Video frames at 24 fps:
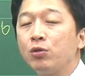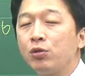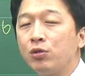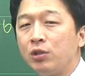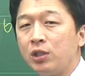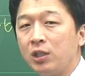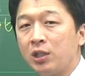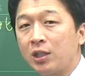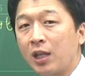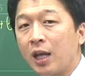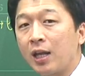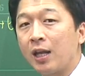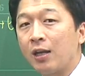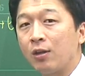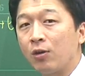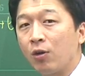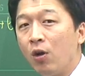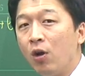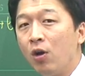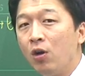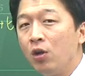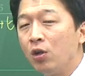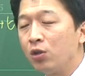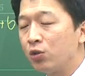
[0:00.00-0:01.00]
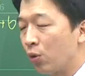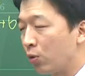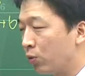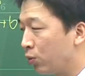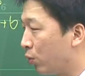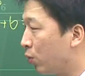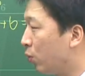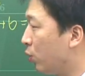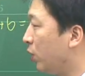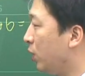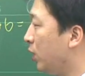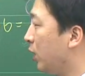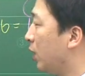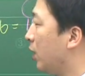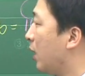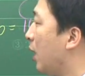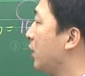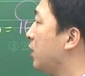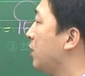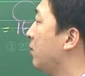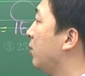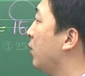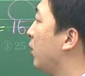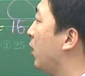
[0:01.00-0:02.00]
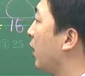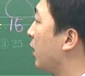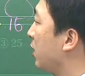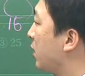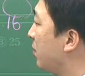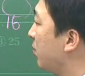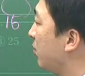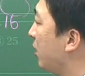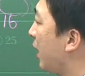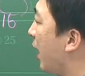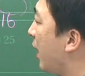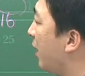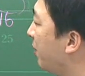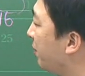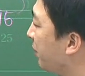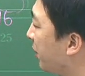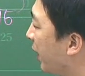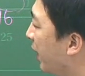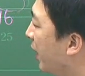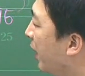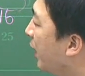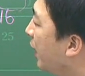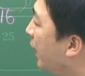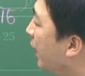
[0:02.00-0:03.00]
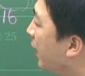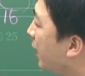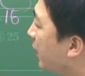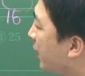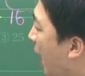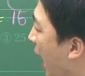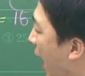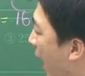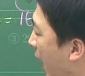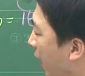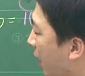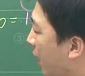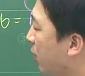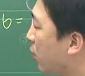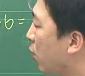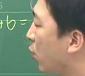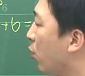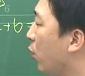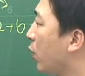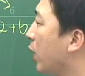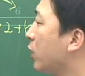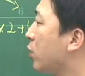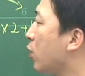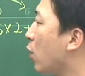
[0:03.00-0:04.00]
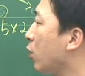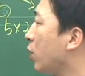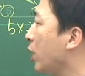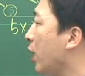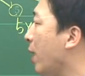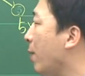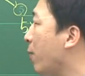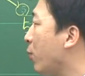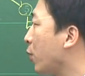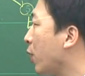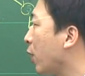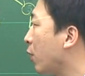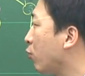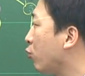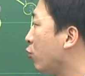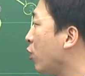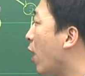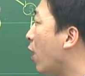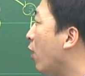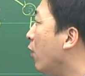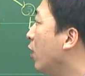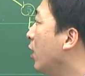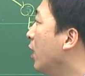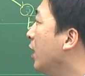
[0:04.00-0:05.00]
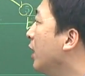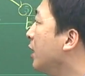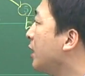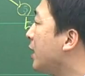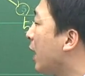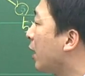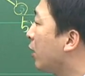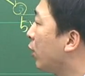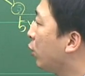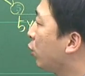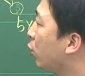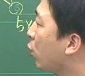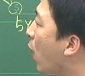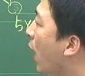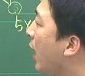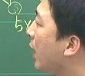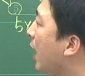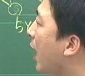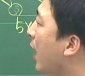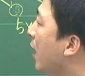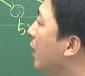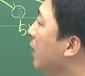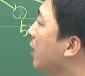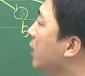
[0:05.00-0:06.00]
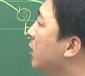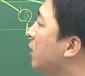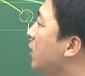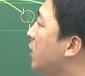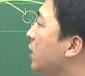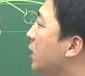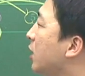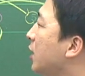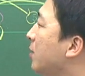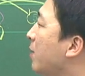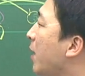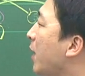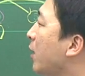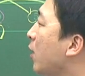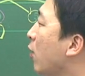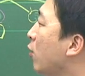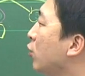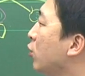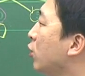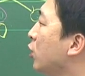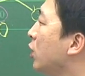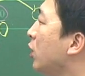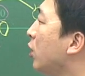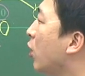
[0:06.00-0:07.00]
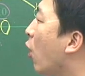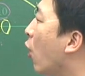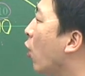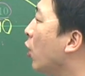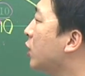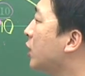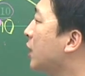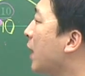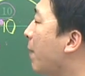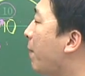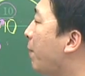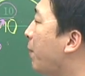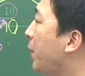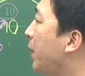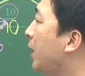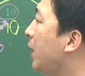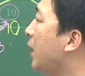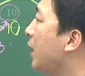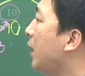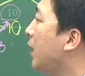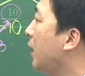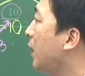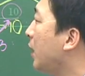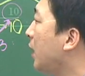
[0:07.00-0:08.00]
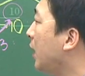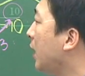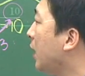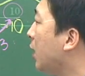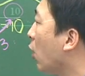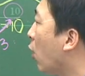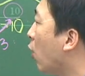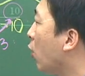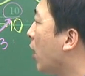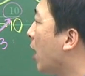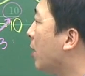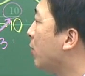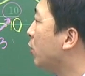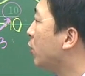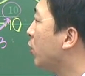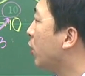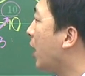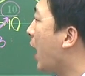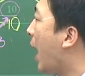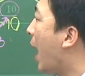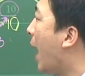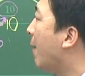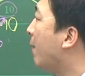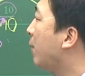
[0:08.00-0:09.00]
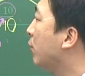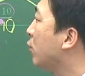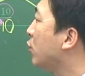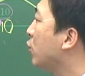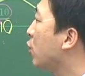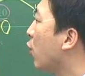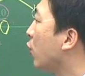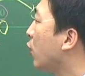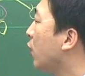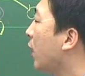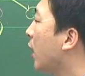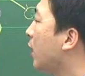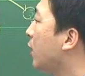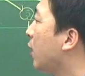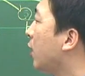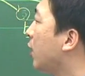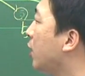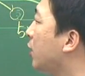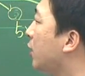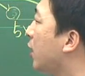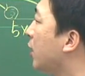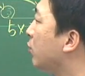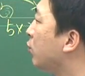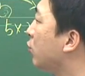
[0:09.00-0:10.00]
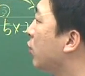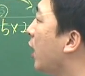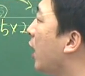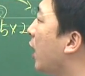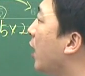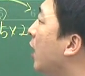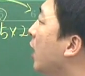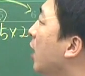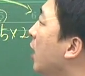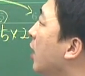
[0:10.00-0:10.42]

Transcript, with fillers: 수 있다는 거 정도로 이해를 하시면 되겠습니다. 자, 그래서 이렇게 정리를 해보겠고요. 자, 그리고 또 하나 지금의 경우는 어차피 이 결과물들이 합으로 정의가 되기 때문에